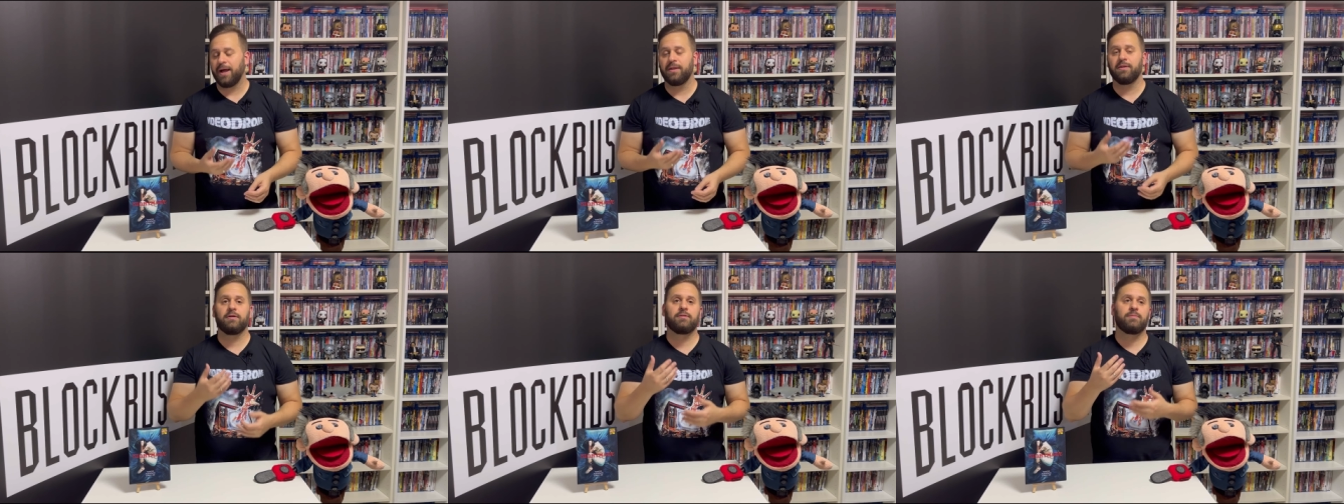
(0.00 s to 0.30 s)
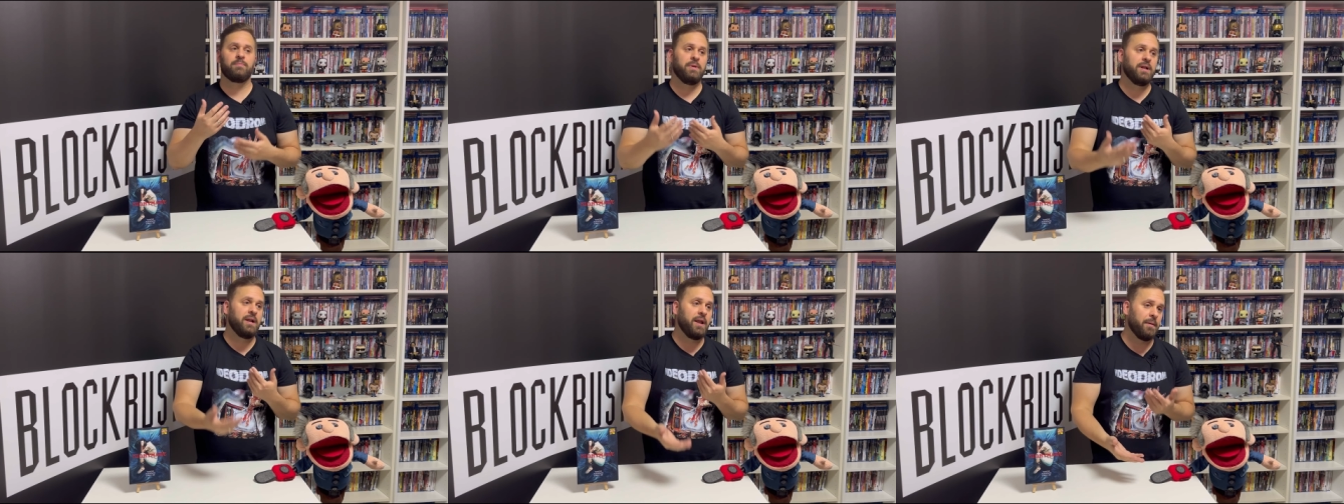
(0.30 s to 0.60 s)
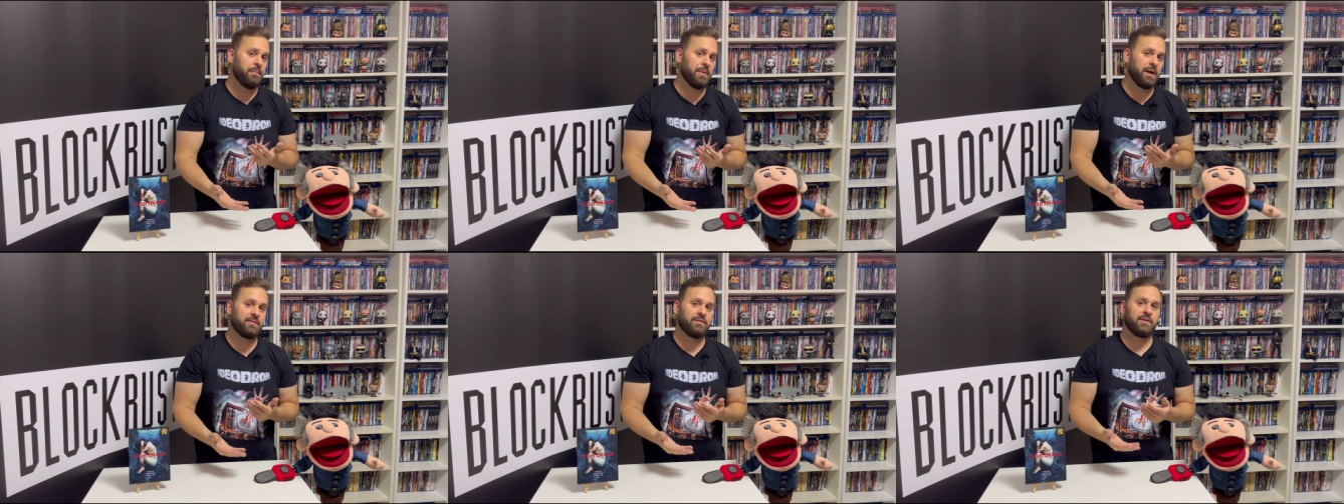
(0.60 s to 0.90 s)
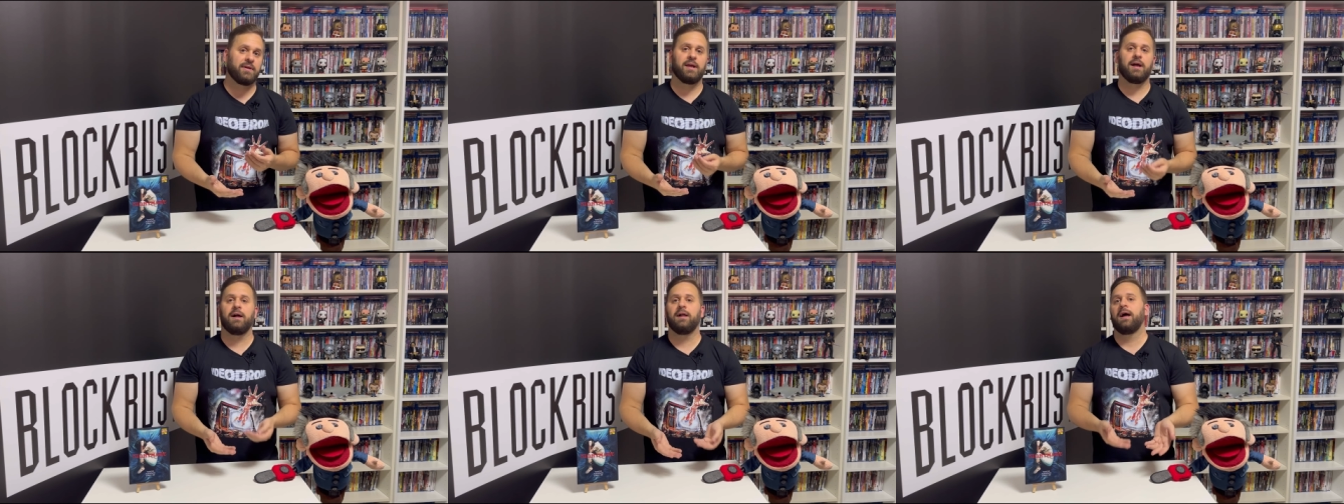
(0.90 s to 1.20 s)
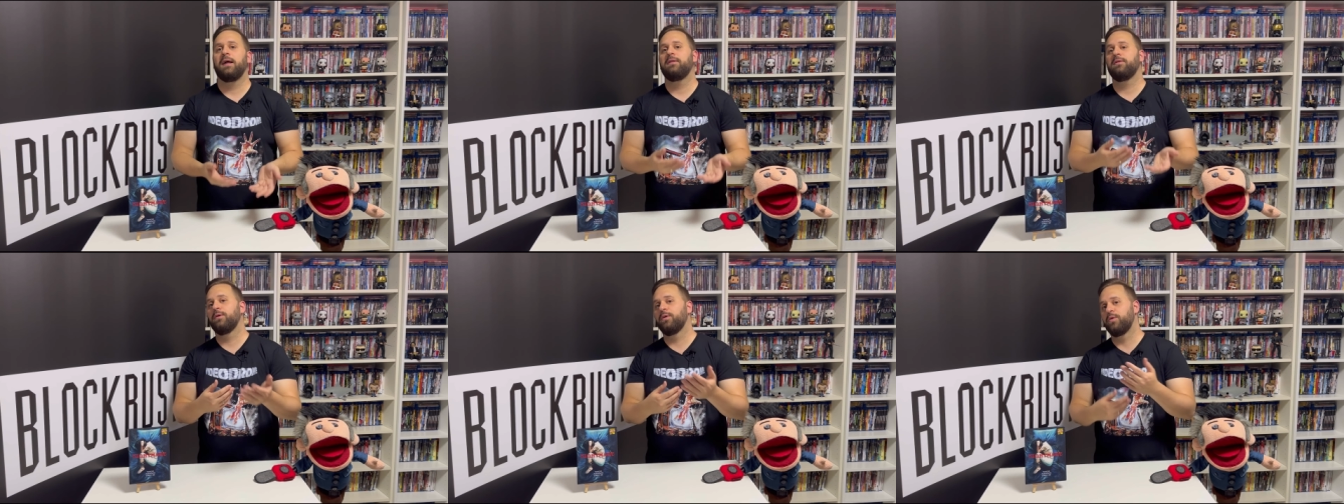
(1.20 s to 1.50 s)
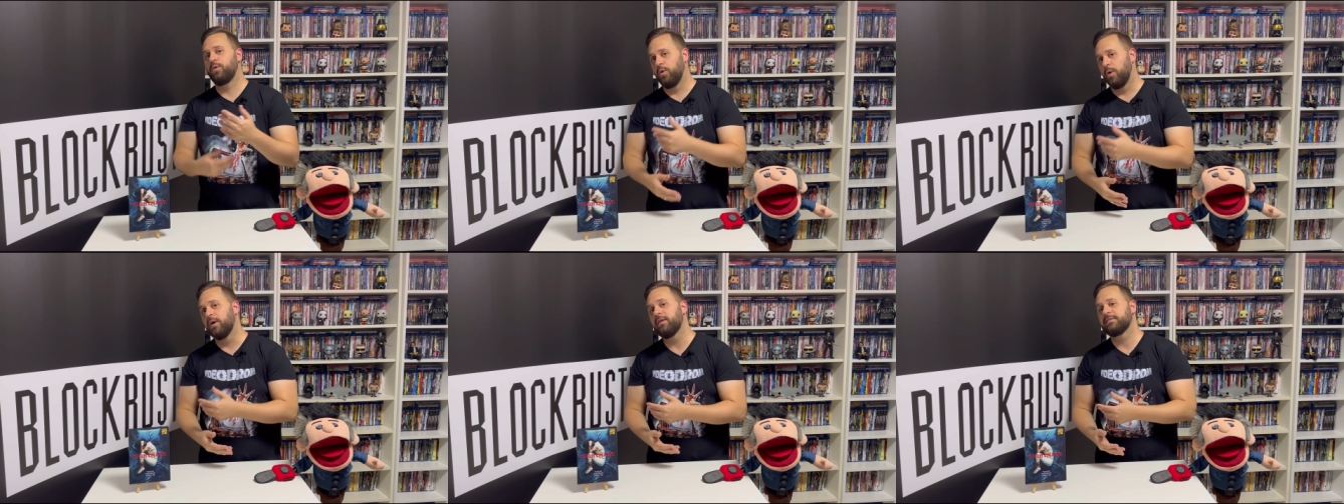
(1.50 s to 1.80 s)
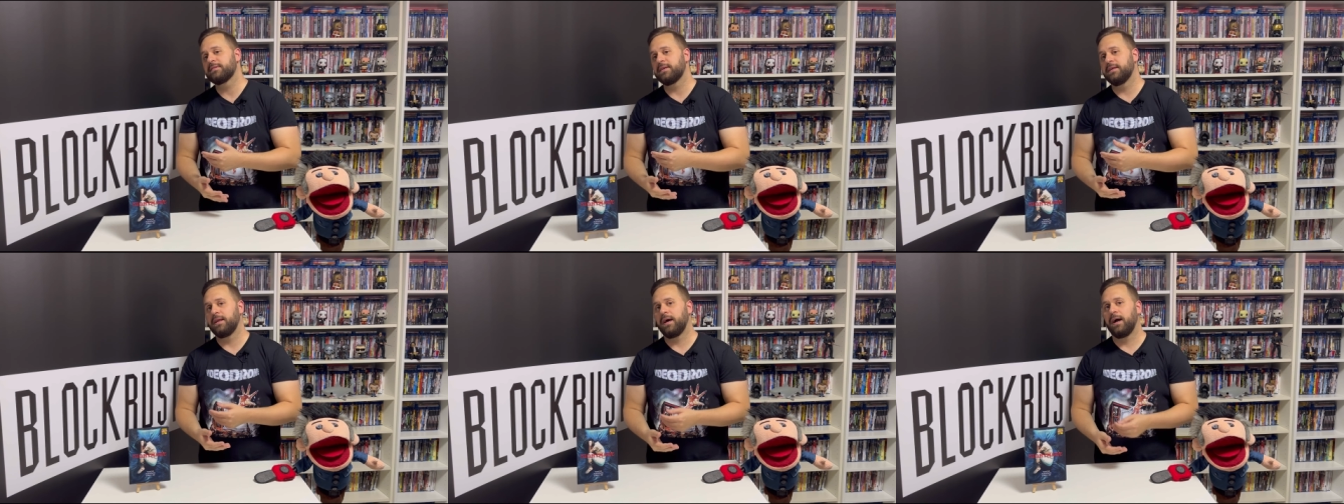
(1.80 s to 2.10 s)
anderes Bildermaterial, andere
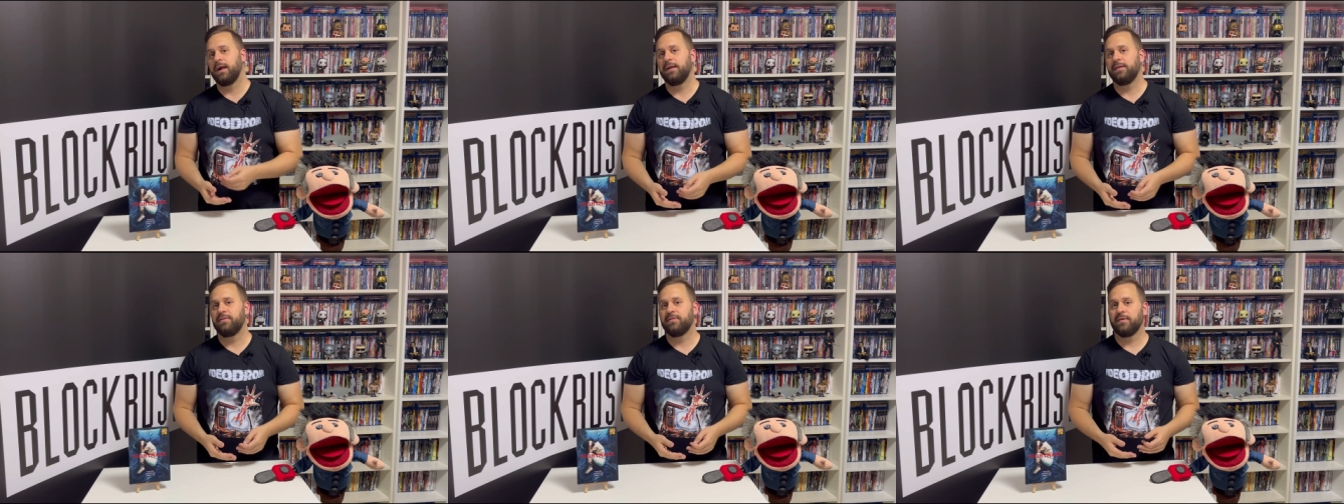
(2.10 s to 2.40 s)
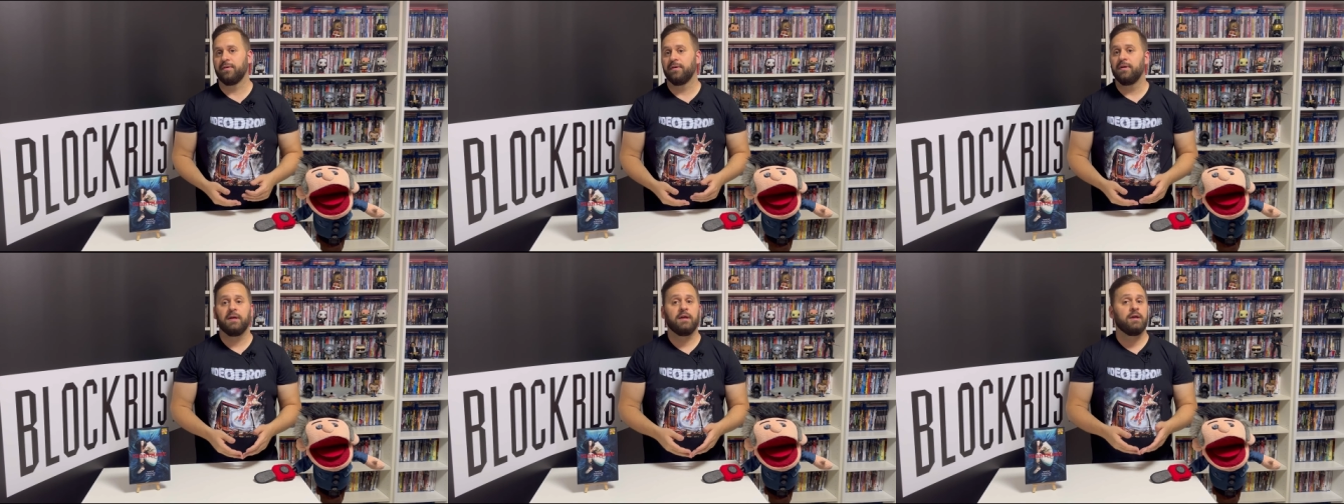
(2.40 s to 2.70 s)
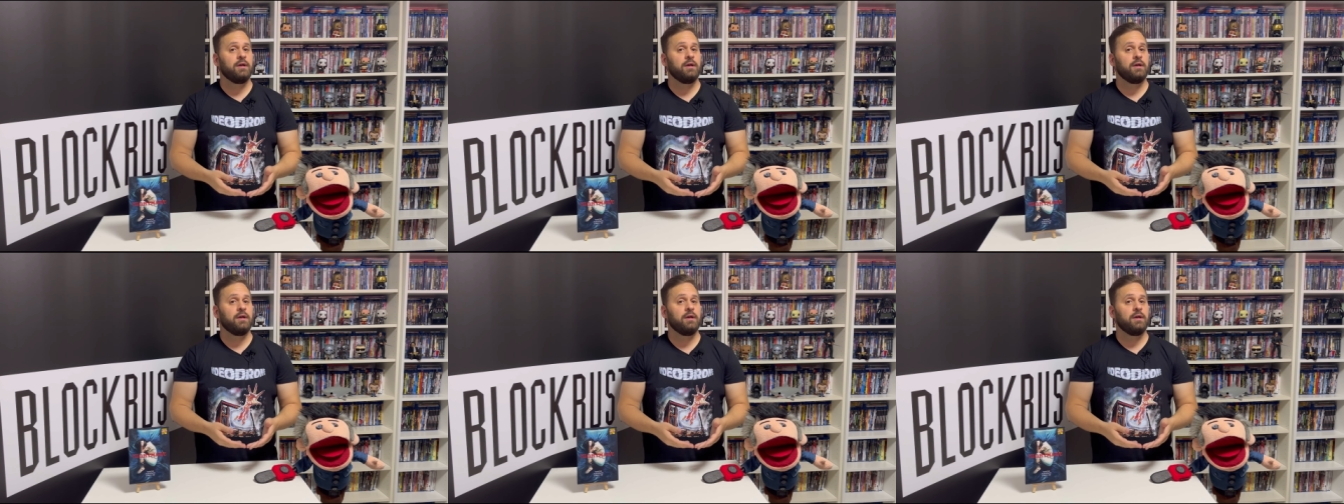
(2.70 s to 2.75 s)
Kurzinhalte.